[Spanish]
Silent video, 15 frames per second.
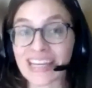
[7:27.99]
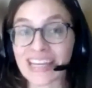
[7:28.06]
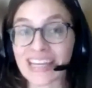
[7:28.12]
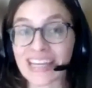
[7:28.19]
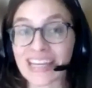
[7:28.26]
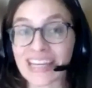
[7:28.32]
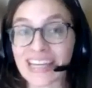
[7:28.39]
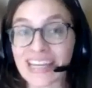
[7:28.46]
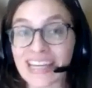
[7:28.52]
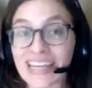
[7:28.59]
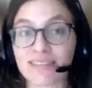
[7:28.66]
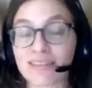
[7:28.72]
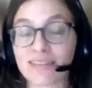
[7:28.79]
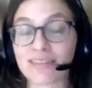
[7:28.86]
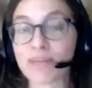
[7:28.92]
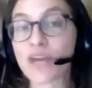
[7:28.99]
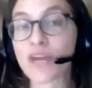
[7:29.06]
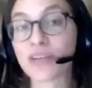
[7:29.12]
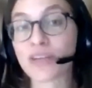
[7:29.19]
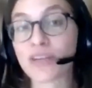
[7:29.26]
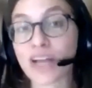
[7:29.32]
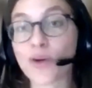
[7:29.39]
que eh, si
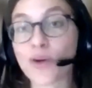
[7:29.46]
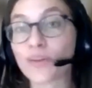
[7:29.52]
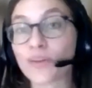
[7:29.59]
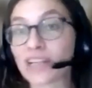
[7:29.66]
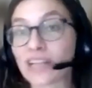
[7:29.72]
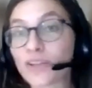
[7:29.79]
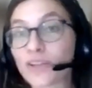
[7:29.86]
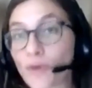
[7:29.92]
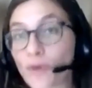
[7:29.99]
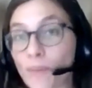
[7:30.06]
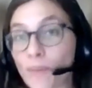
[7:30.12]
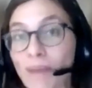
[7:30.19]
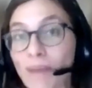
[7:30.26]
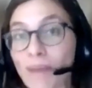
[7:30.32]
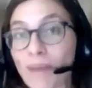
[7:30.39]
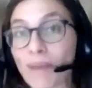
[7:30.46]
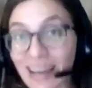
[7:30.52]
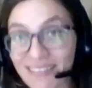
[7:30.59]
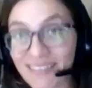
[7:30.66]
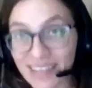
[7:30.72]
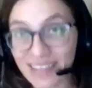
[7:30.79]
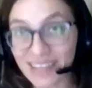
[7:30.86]
bien no está contando con
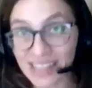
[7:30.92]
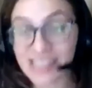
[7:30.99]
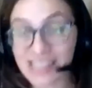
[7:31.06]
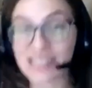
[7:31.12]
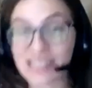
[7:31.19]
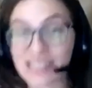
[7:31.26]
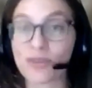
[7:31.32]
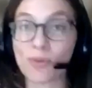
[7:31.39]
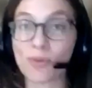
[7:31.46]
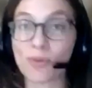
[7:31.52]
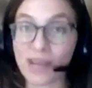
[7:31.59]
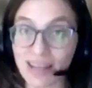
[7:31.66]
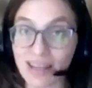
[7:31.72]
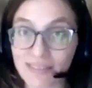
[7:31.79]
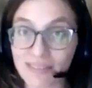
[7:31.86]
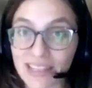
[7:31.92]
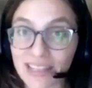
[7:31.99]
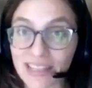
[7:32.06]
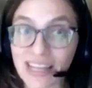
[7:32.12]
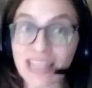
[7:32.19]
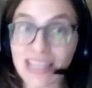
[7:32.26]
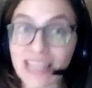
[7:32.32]
palabras cómo es la
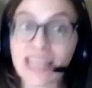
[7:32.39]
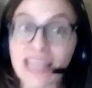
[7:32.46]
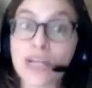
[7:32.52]
vida ahí,